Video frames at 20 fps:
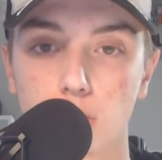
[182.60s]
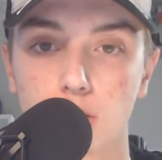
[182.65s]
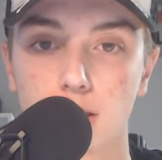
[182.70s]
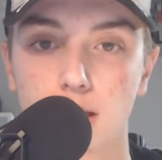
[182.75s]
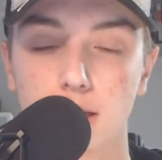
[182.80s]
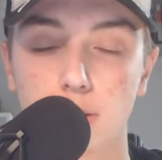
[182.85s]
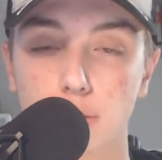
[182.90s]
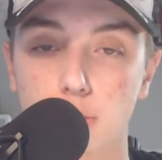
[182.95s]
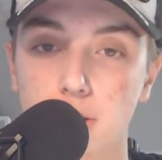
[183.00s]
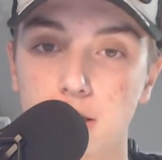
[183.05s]

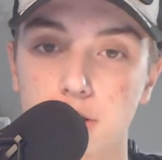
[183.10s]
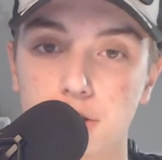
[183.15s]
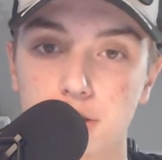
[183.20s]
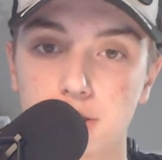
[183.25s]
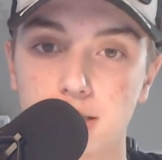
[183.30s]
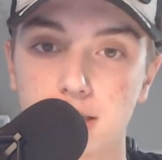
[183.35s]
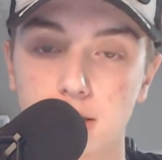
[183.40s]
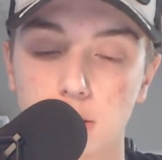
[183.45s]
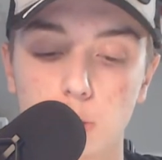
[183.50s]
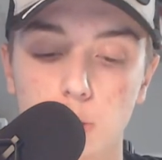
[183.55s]
tra il
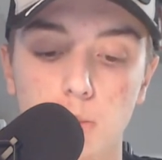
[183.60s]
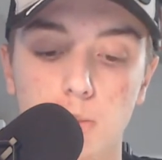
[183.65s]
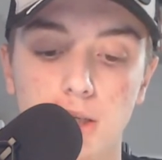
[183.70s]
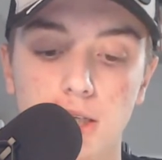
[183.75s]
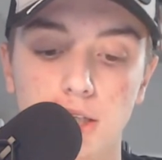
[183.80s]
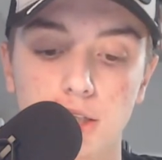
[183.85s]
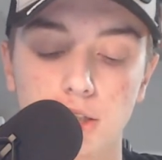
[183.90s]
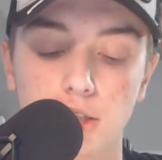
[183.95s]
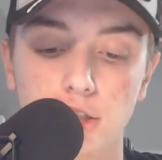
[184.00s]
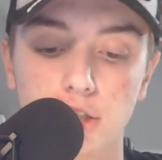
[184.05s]
2017 e il
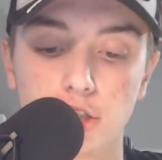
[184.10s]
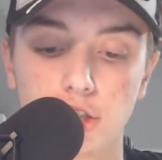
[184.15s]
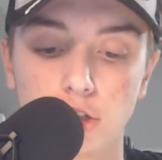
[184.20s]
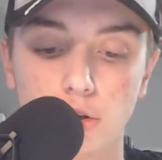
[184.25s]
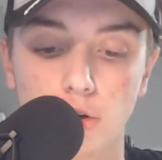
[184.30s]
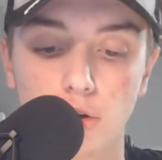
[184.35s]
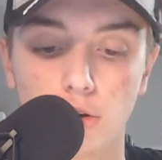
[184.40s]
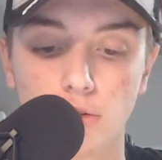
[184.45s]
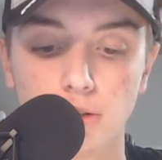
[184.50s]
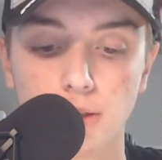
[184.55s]

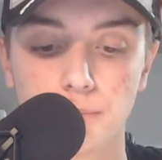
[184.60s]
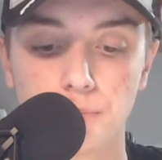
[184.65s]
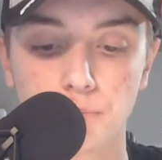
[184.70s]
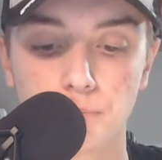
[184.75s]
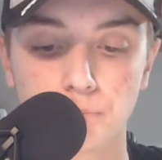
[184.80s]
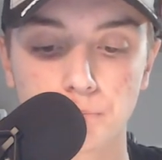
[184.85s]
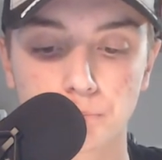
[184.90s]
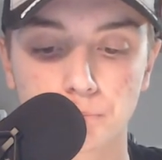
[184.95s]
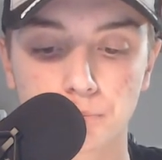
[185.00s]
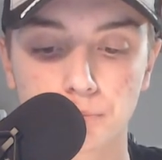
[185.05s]
2019
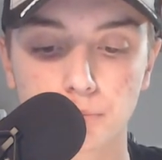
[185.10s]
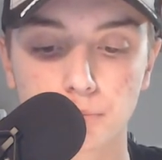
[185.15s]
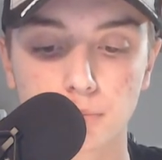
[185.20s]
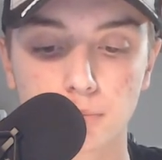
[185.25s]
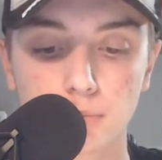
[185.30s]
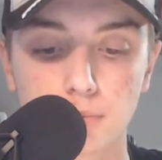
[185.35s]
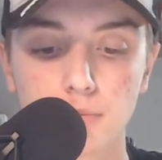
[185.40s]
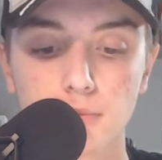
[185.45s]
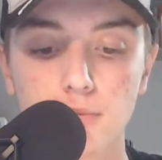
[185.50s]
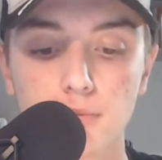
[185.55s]

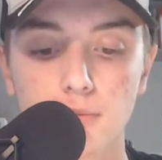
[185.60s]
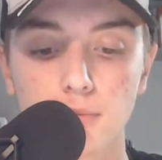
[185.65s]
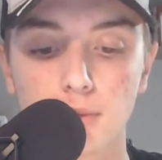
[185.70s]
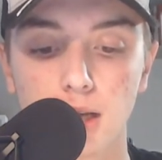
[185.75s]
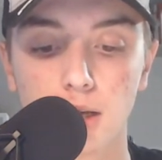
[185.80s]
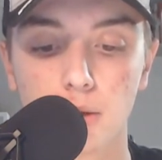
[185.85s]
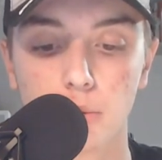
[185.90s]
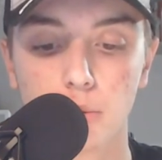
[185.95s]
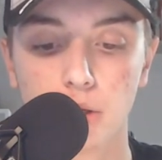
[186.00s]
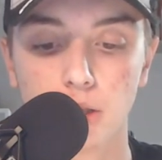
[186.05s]

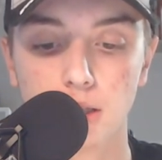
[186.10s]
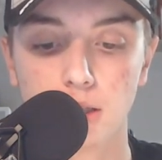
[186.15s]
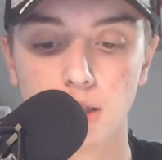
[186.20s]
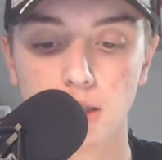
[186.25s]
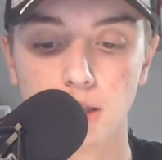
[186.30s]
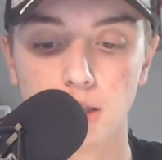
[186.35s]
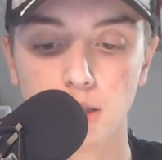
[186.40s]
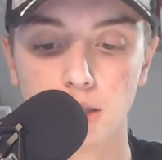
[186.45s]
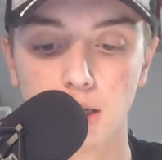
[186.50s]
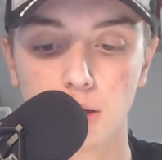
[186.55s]
e
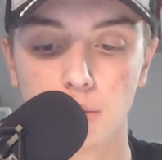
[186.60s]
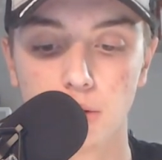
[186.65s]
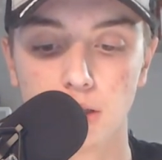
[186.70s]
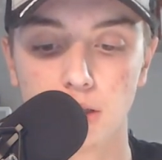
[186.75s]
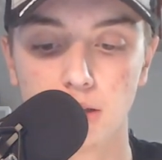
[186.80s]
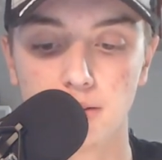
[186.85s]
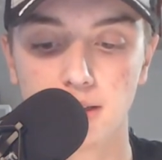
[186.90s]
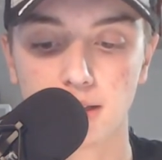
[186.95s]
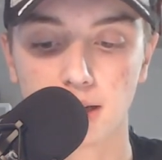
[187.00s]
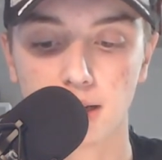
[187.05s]
quindi, e
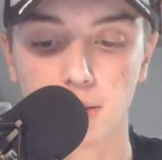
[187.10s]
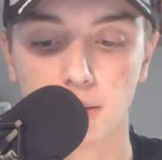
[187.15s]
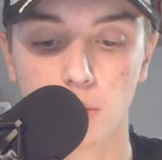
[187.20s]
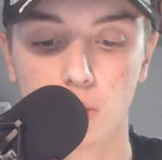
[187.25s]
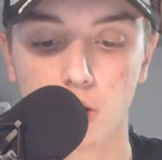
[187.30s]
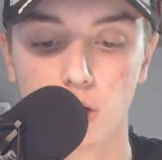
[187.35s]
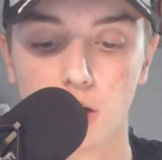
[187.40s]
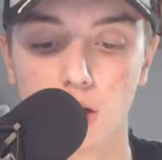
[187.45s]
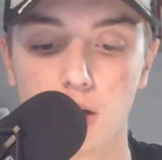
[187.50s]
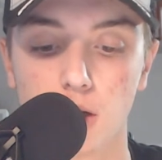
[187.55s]
quindi,
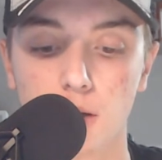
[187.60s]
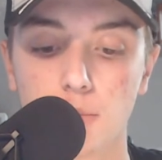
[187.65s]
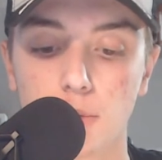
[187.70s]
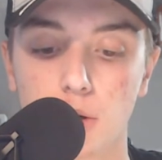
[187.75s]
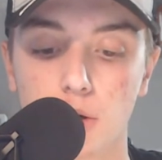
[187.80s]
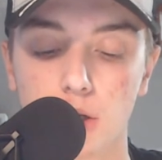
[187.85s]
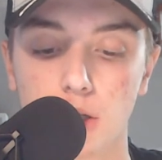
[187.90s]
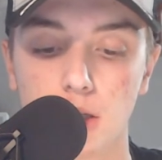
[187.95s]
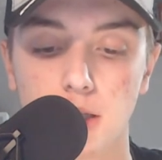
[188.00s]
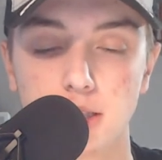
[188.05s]
vedremo.
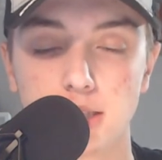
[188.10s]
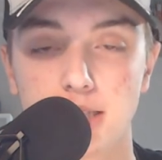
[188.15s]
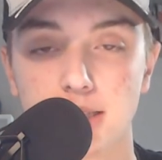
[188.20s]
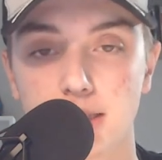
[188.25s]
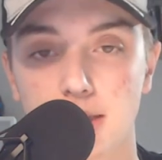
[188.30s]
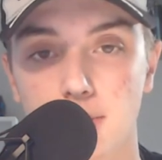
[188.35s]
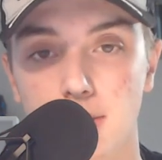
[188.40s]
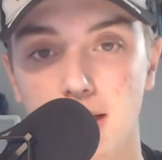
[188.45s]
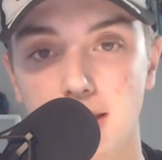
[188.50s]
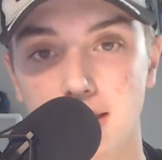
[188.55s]
Poi
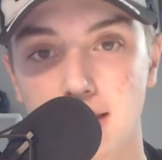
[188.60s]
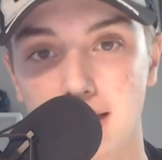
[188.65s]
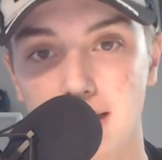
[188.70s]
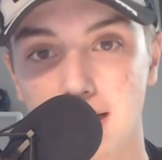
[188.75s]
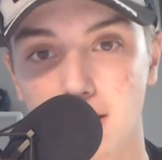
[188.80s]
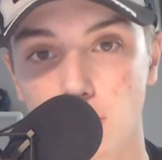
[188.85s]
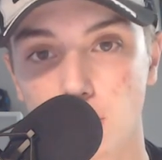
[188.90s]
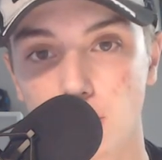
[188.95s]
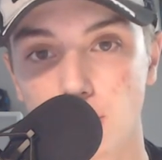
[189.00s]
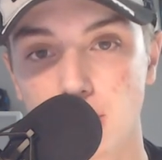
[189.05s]
sistemata
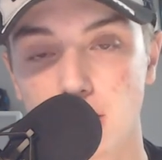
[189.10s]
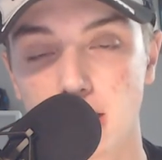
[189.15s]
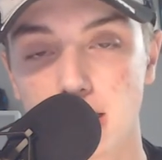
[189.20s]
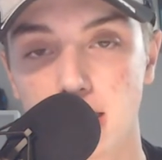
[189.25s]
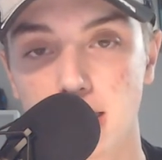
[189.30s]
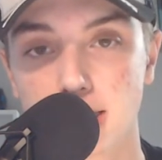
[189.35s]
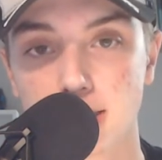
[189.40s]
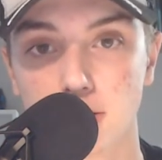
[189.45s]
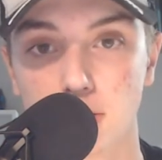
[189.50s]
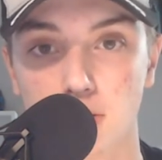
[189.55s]
la corsia a
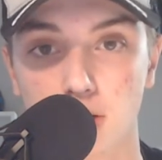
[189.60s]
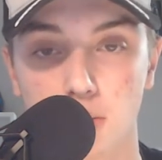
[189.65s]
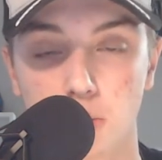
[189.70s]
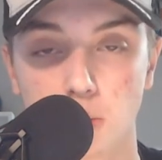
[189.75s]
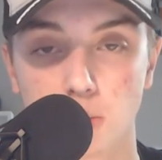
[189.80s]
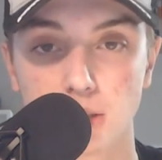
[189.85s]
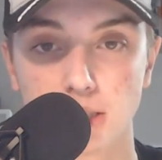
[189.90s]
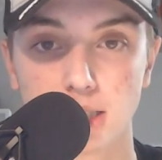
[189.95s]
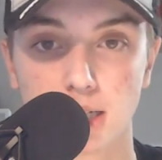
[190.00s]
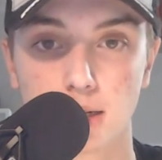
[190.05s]
sinistra, dovremmo
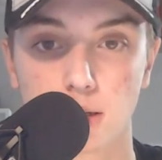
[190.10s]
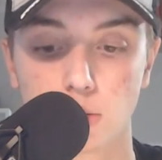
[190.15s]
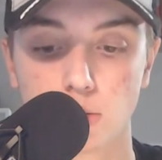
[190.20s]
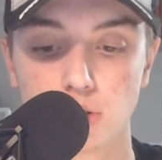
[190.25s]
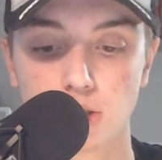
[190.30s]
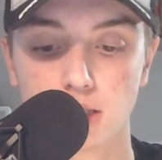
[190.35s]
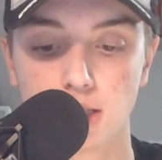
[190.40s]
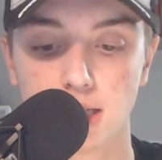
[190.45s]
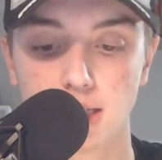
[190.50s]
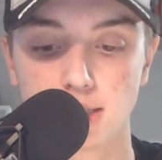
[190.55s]
pensare alla
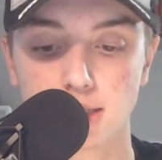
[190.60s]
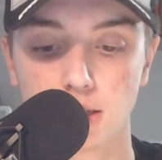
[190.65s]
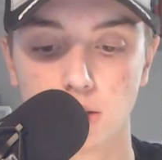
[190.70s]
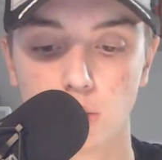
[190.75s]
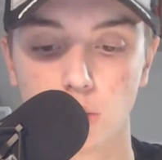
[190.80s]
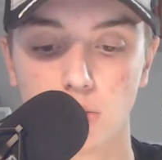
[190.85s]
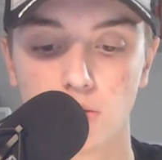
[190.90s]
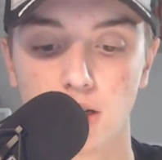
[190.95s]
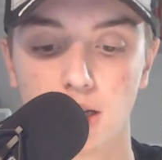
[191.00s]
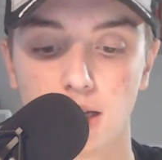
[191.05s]
corsia a destra,
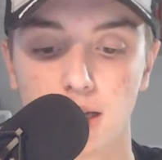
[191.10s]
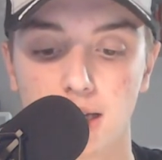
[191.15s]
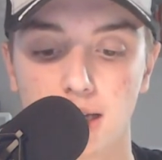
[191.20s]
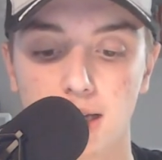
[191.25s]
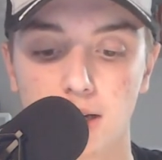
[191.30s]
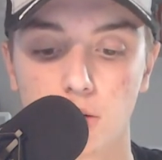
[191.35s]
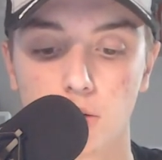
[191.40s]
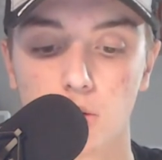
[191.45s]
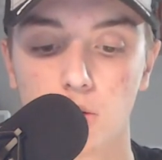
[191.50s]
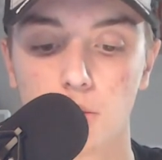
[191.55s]
dove
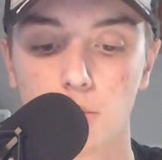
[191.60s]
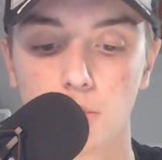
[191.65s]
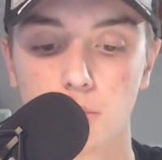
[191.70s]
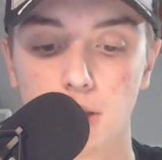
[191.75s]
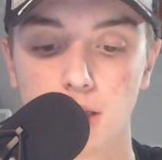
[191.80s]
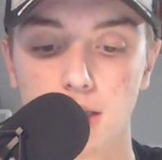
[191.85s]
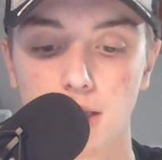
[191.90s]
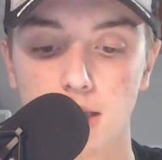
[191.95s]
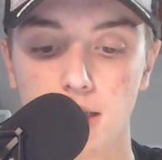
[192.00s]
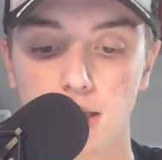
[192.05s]

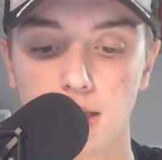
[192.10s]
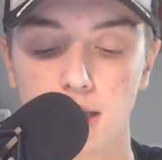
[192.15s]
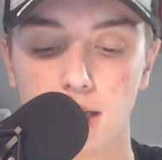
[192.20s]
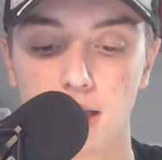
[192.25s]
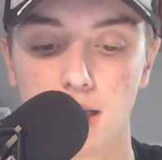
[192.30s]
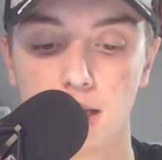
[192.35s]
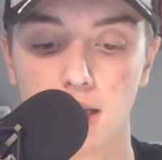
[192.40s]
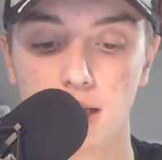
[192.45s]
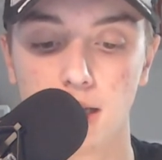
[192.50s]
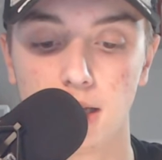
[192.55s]
Colombini
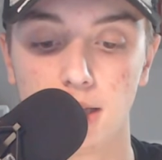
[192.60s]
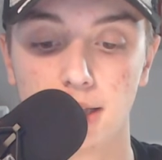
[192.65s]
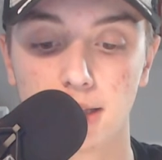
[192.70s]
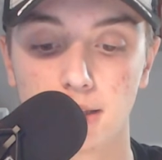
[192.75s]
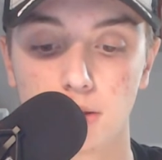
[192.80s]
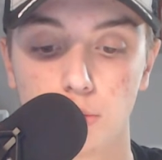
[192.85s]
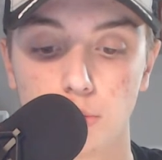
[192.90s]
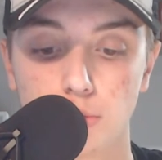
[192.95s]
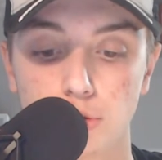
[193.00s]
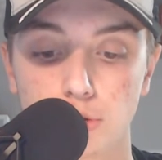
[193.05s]
e
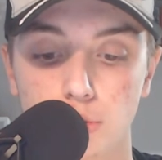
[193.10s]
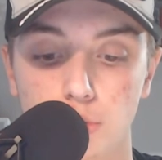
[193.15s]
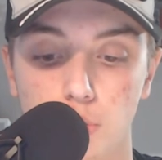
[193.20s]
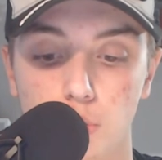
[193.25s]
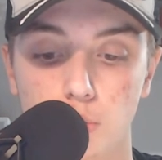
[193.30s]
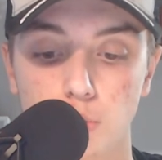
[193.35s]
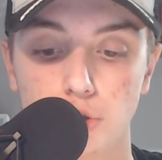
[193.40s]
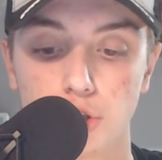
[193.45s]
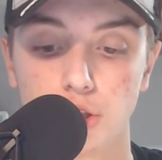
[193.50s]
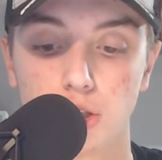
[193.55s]
Natalucci sono in
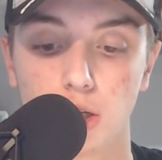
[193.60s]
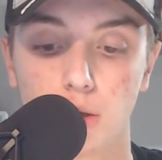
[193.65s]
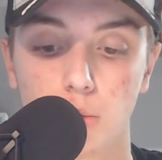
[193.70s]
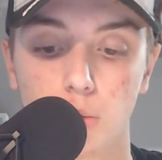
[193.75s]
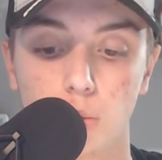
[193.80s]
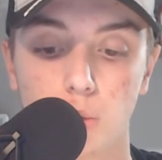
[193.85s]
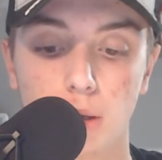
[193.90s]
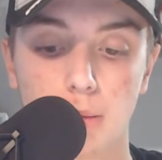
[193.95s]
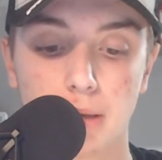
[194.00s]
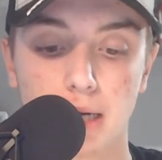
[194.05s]
uscita
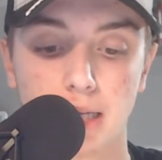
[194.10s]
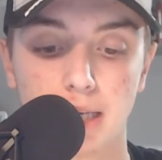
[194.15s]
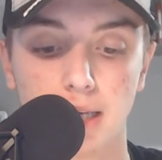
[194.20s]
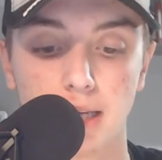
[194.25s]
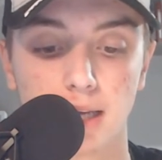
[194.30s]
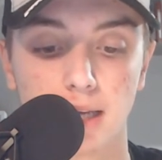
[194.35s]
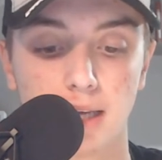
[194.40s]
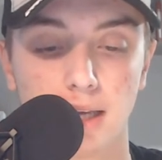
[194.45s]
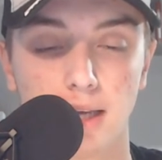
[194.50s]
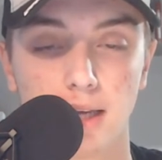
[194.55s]
con la
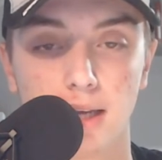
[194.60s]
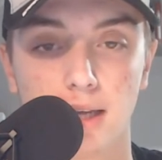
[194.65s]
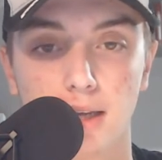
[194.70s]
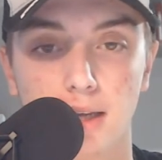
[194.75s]
manna che